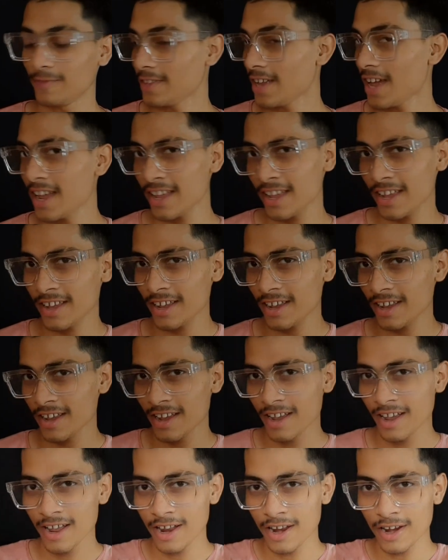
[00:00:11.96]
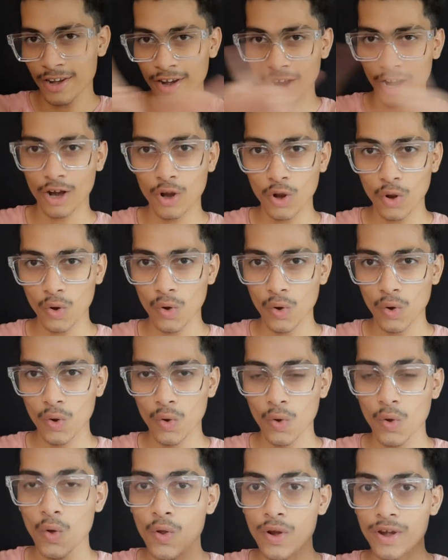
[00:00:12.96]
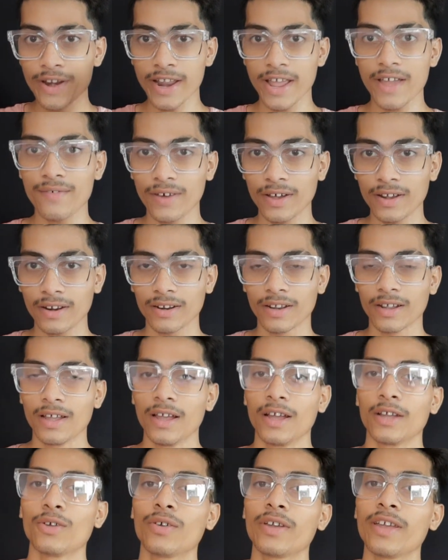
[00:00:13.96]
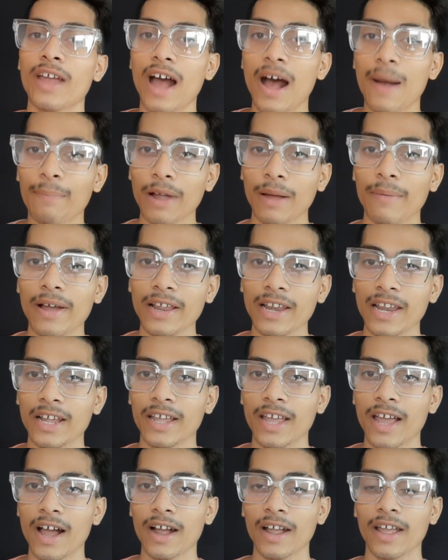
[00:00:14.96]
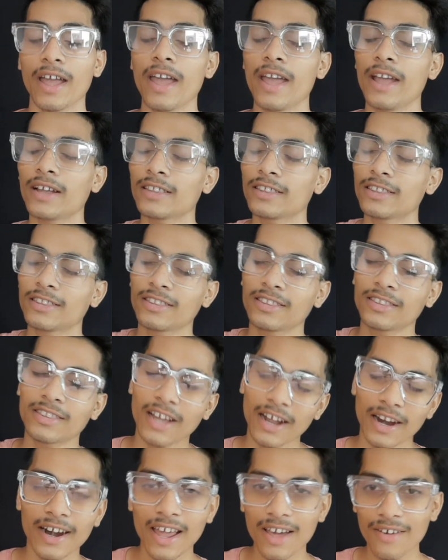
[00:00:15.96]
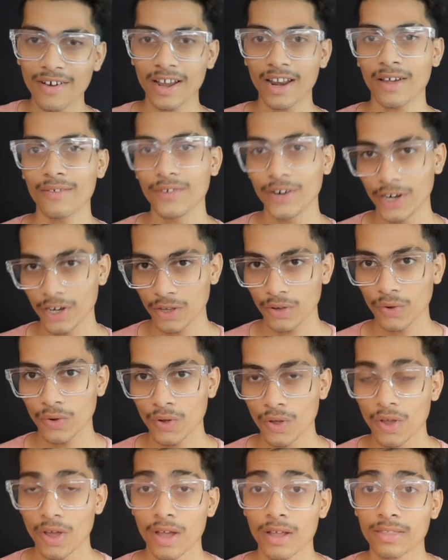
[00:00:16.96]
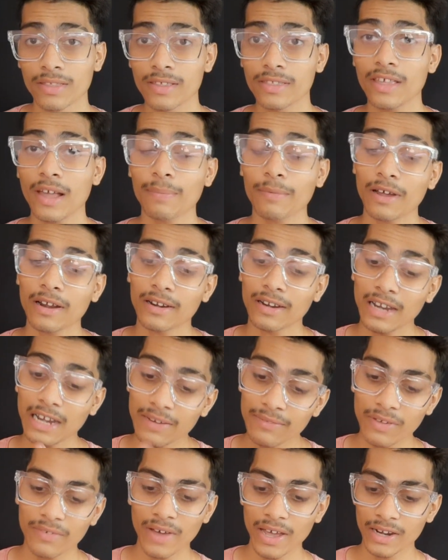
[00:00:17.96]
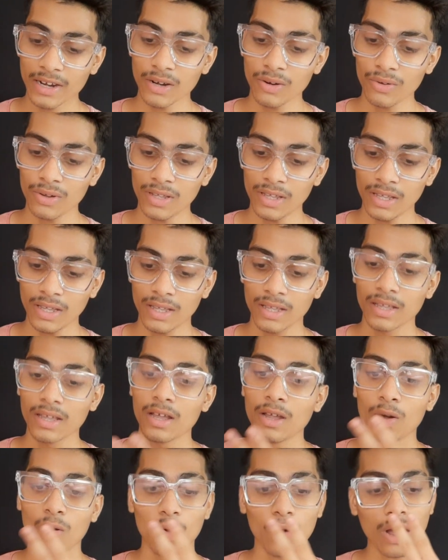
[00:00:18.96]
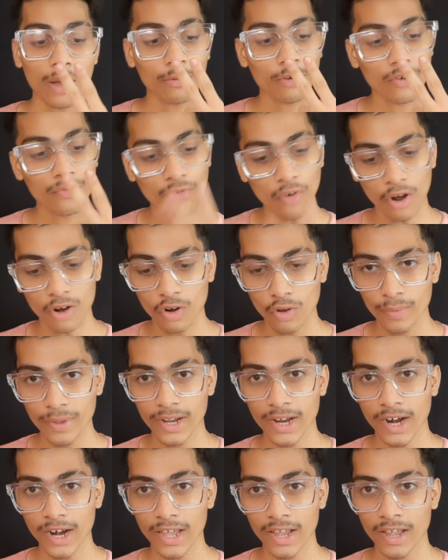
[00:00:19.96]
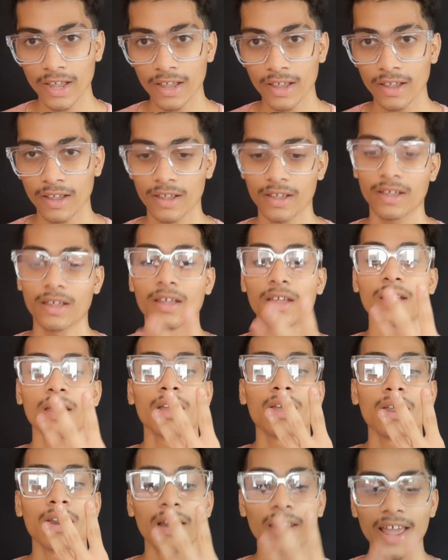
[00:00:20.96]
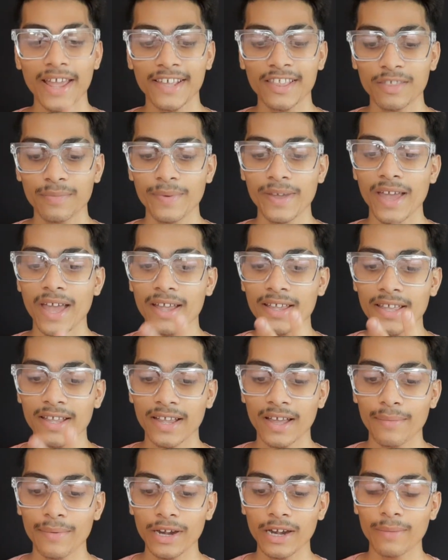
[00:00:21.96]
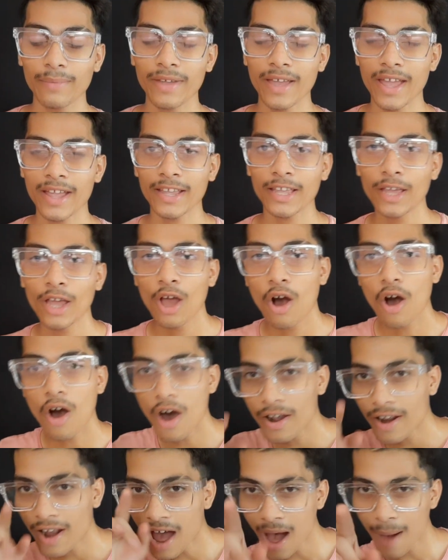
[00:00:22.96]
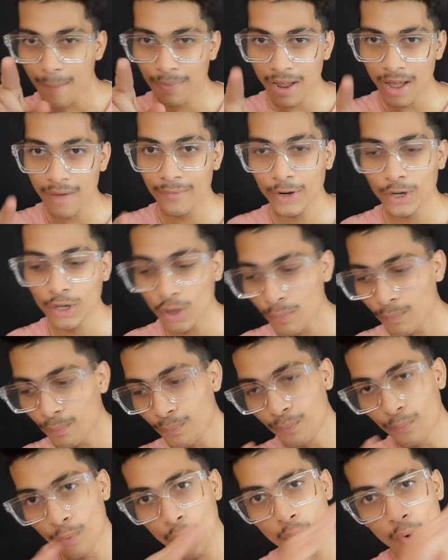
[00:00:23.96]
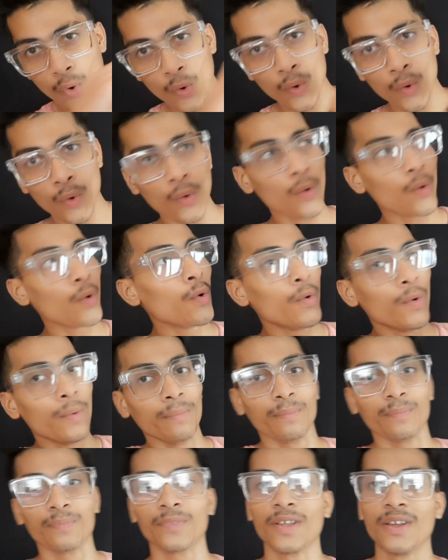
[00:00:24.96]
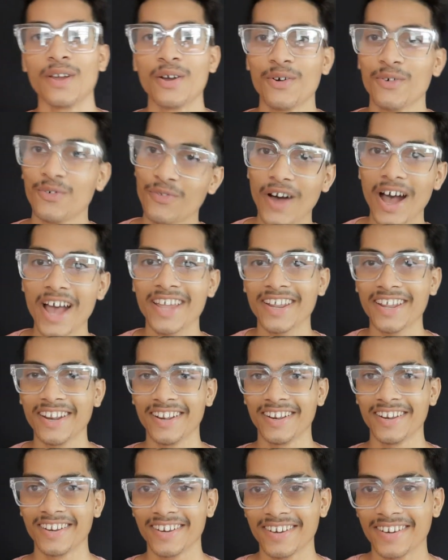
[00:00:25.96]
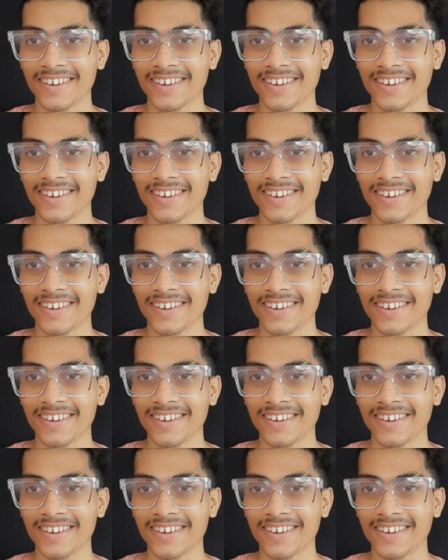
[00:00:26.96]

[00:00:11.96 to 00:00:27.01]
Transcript: नहीं नक्को नेवर क्योंकि आपका भाई लेके आ गया है तगड़ा वाला वीडियो जिससे आपका रील भी वायरल होगी लोग आपको फॉलो भी करेंगे लाइक्स भी आएगी कमेंट भी आएंगी और आपका वीडियो बूम वायरल